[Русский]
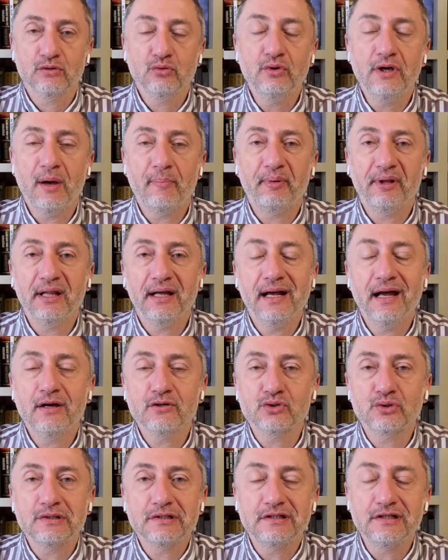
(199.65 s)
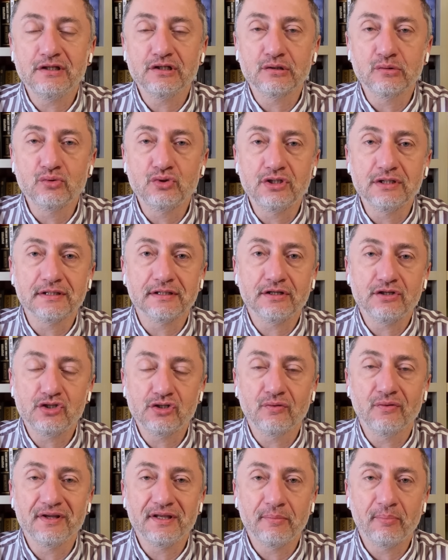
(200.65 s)
Ну, я полагаю, что если не случится
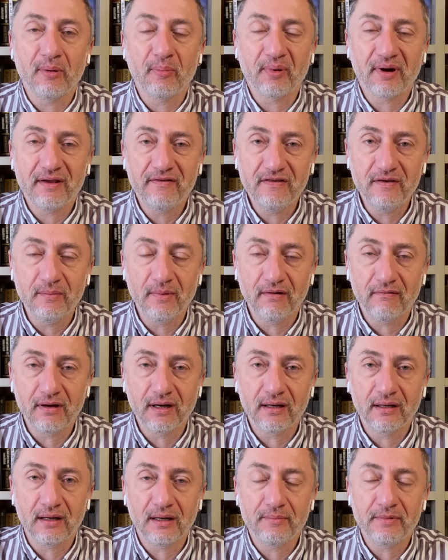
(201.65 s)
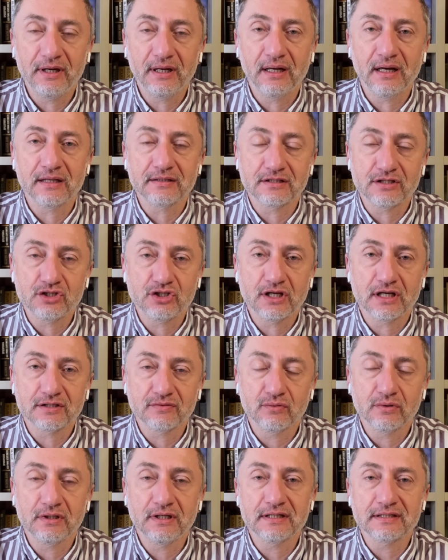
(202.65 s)
ничего непоправимого, американцы сейчас
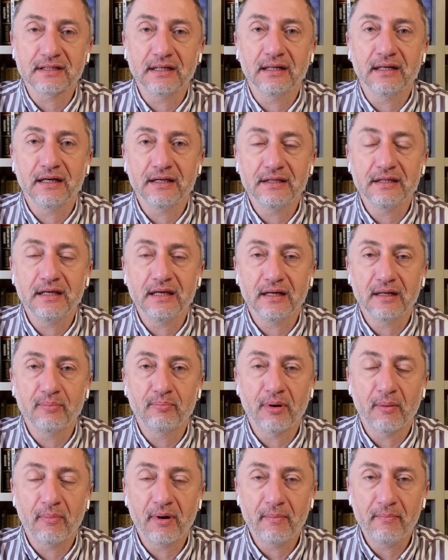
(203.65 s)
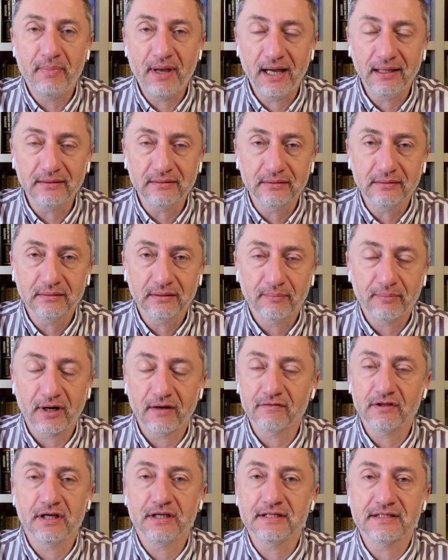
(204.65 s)
вот несколько дней их побомбят.
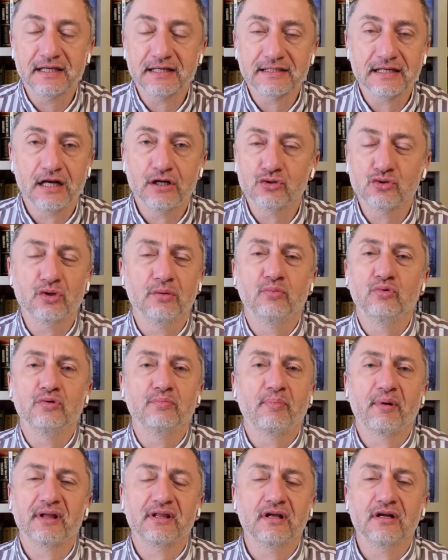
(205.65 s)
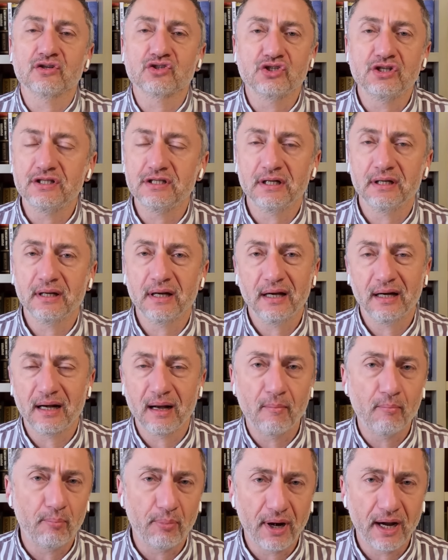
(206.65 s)
Правда, они сказали, что это будет продолжительная
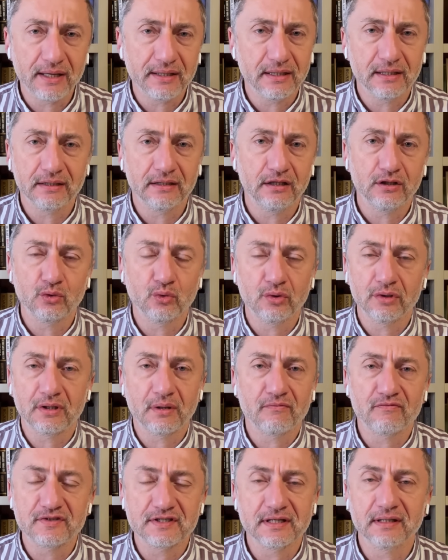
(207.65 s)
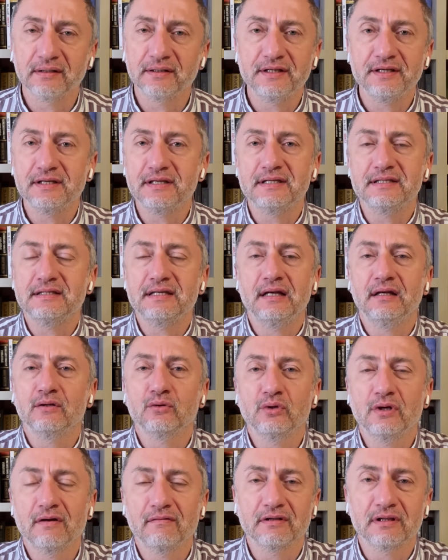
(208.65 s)
кампания длиной там в целые недели,
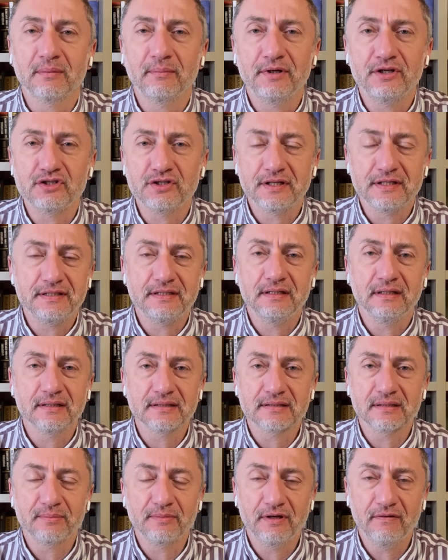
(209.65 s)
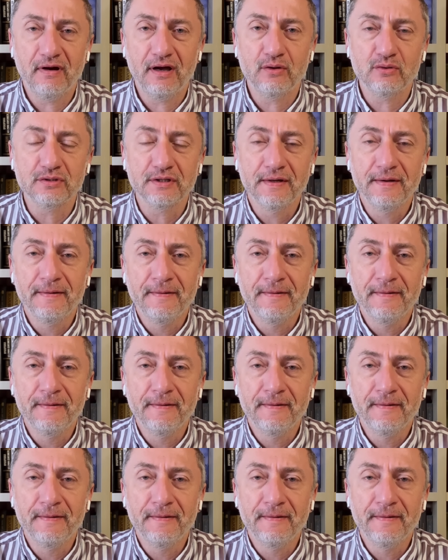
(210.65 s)
но я в этом лично сильно сомневаюсь.